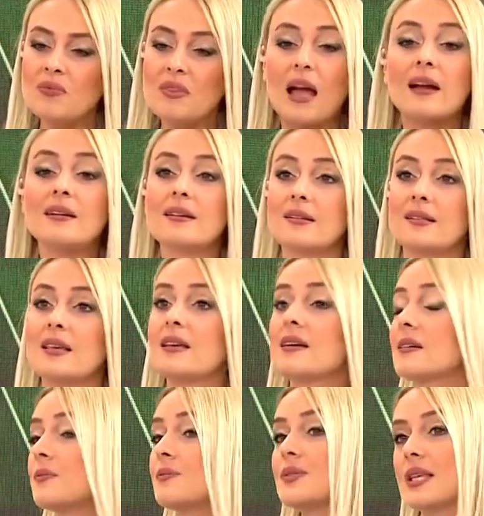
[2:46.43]
neredeyse
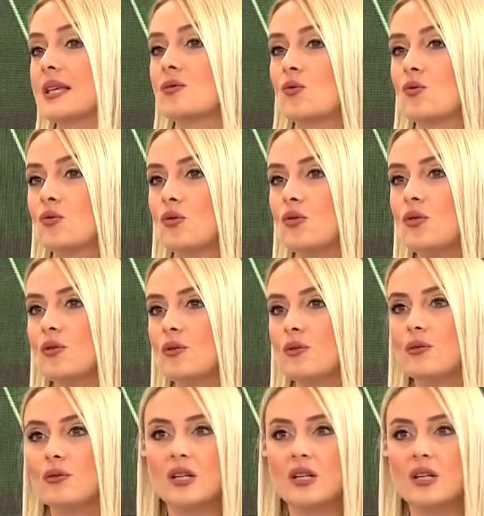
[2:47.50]
yarım sezonu